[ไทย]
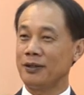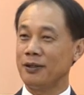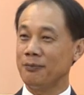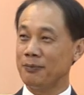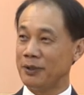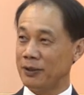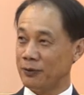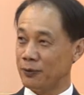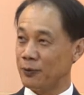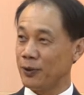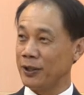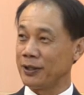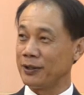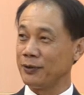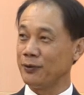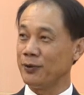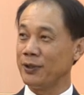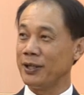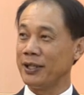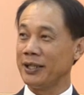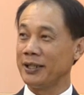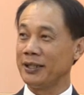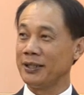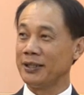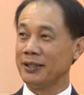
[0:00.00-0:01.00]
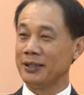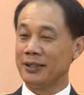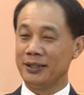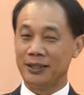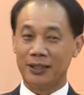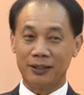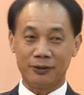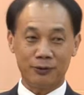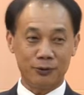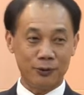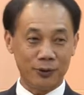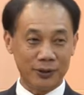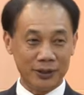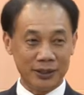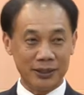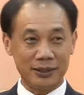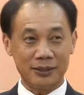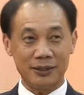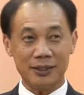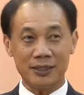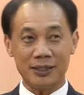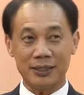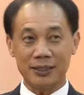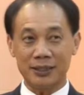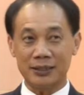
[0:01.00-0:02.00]
ก็มีส่วนด้วย อีกส่วนห
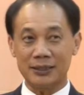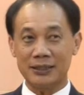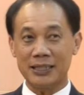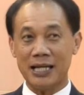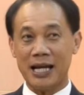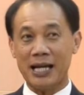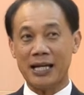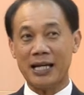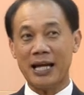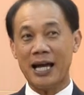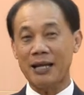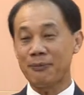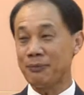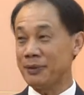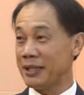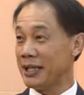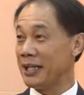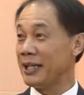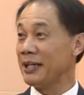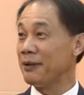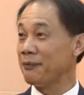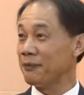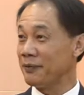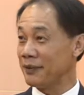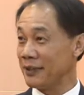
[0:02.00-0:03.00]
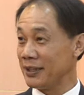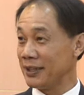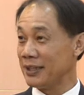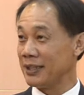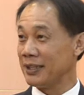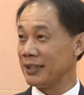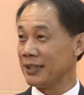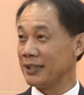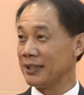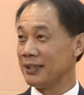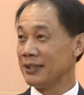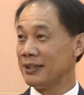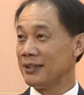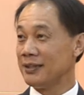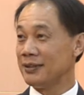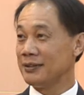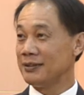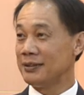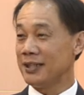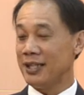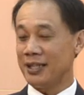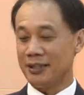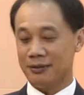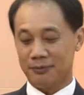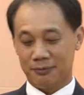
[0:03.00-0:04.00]
นึ่งก็เกิดจากการมี AMC
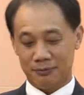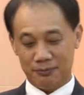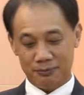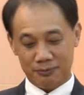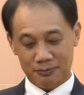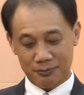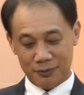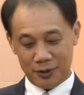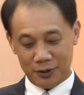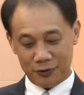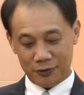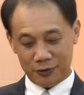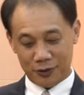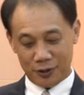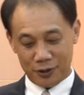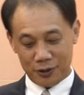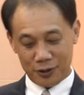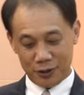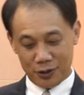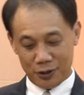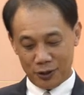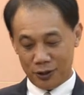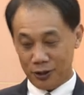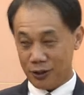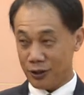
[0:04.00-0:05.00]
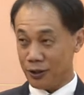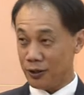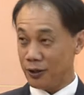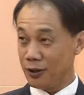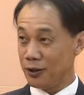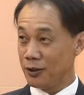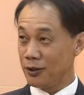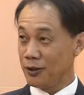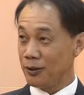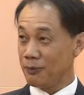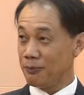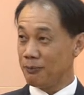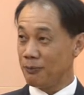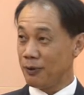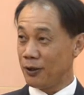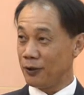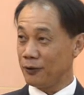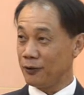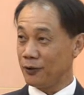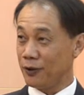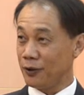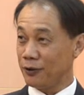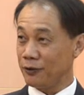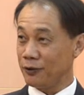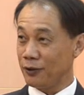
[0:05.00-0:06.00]
เช่นบสกบ
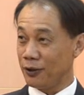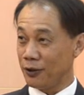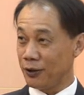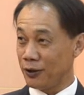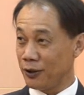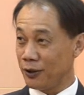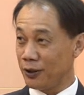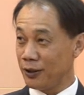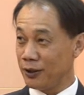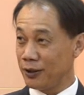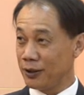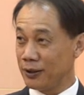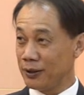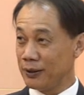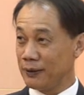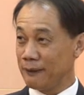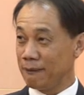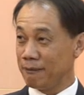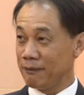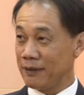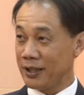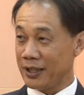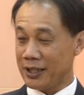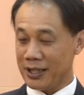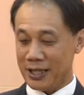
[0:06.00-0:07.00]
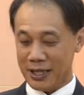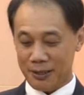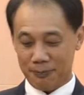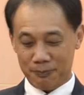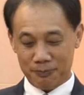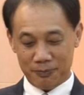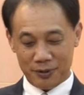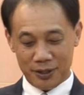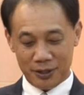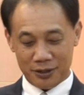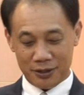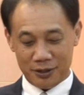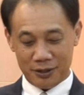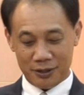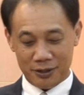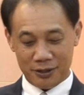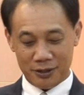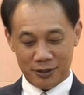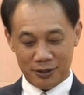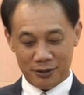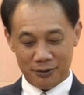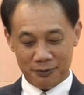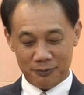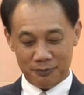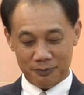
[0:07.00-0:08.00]
สสนะครับแล้วก็
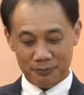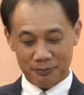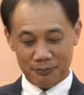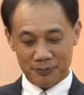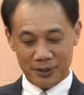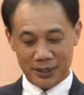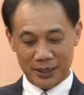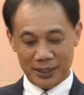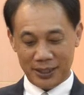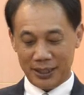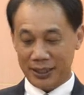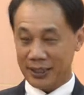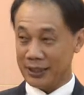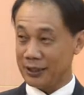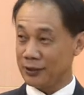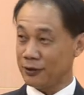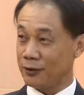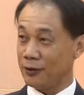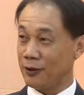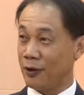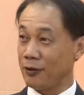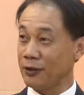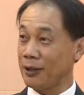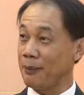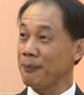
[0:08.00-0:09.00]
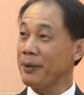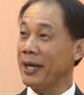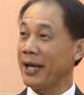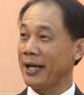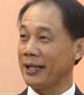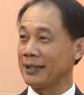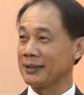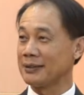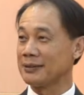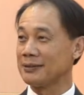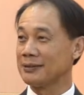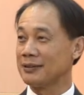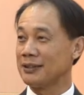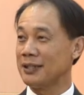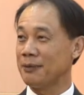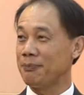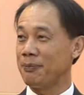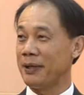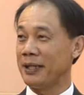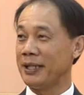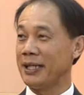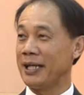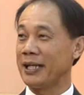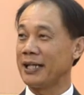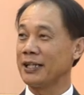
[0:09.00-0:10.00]
มีอีกสองสาแห่ง
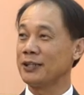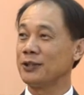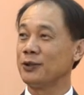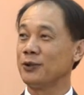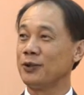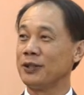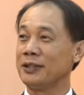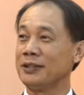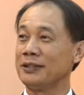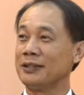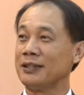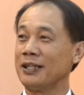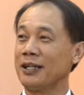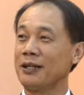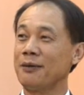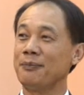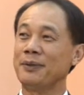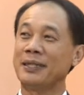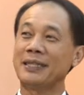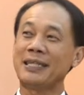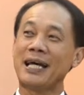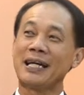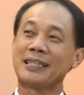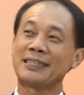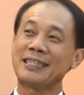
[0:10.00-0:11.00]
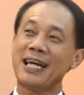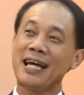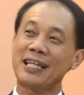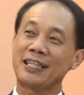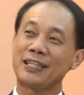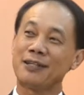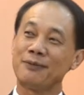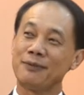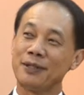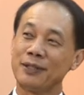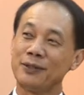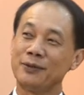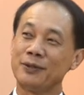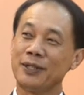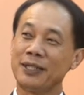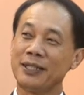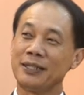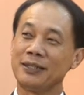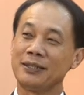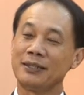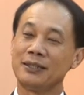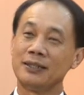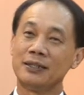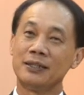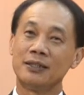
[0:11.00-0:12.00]
ที่เป็นเอกชนแล้วก็มีต่างชาติเข้ามาด้วย
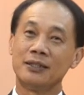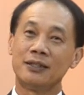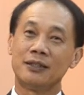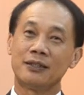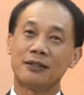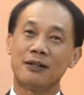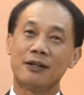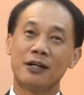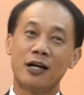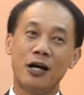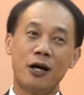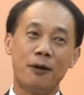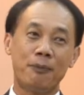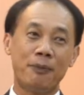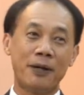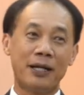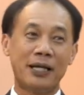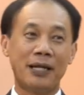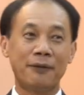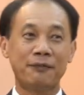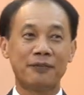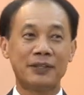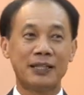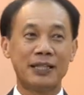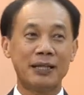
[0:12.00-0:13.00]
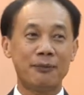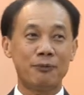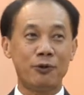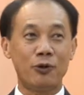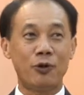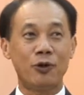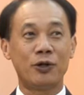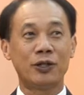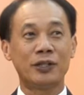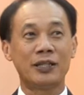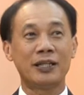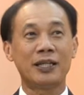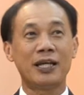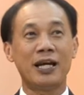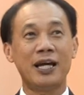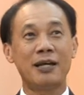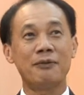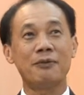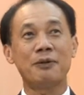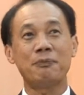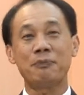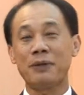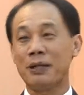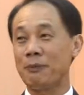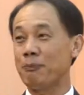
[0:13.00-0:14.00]
ก็เข้าไปรับซื้อรับโอน
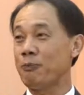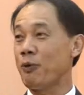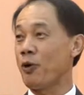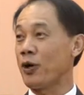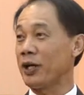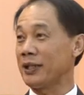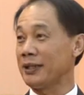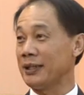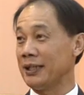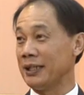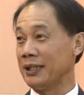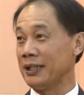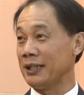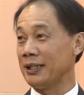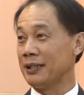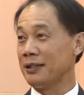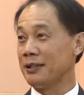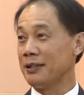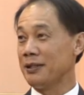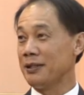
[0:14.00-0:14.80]
ให้มันเป็นปกติ